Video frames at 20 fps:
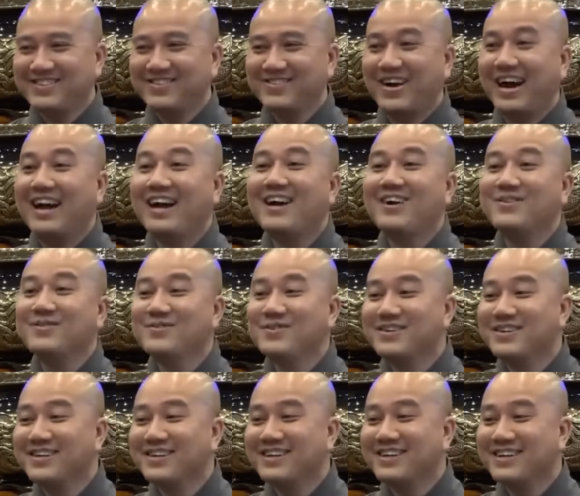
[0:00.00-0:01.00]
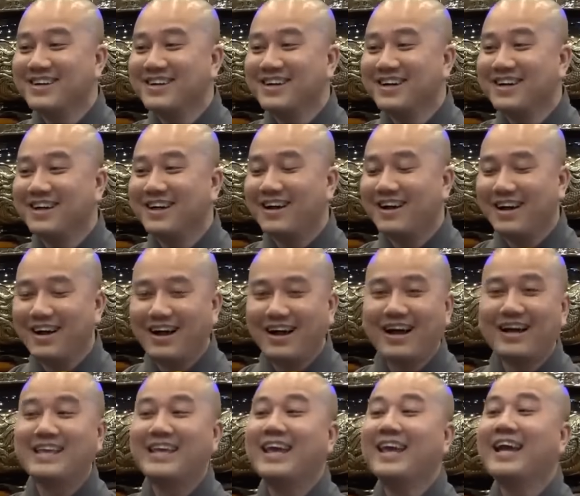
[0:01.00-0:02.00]
phải không?
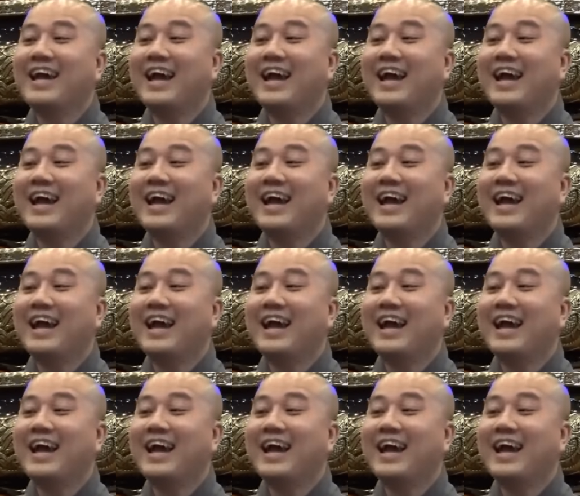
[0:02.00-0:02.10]
À vậy